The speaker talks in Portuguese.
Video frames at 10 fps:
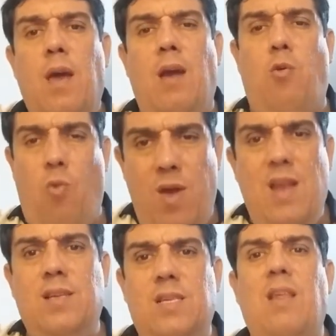É com
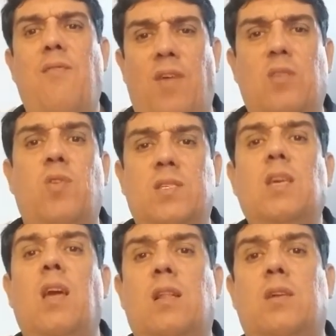Ele que você deve falar as tuas
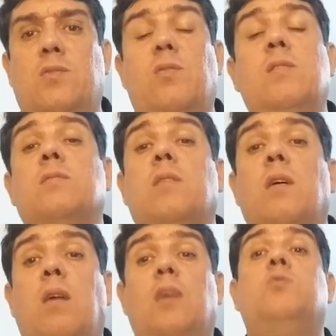inquietações,
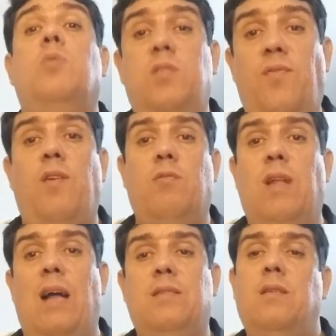as tuas
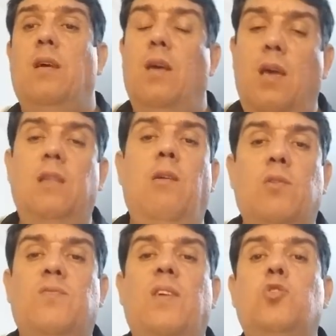dificuldades. E
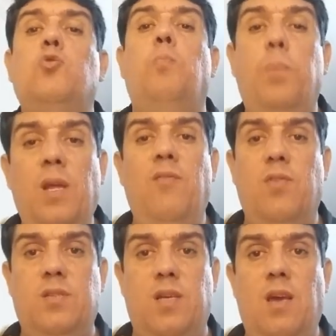Deus vai suprir
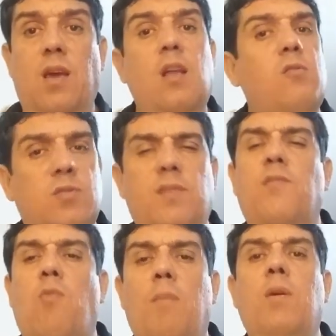você,
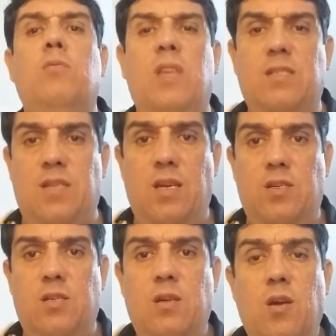inclusive com um amigo
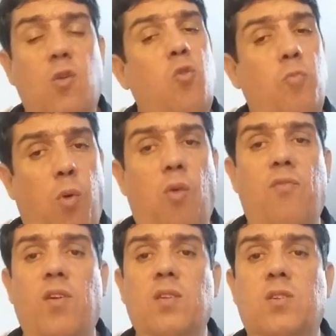decente, um bom
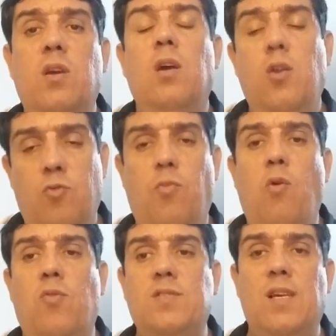ouvinte e um
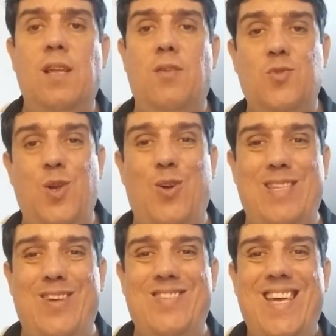bom conselheiro. Senhor
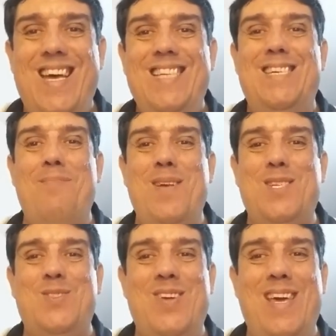Deus, te
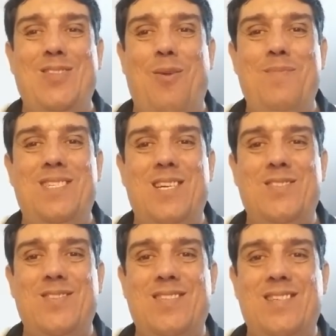abençoe em nome de
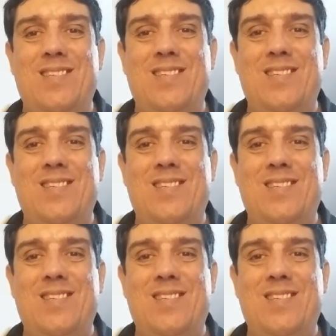Jesus.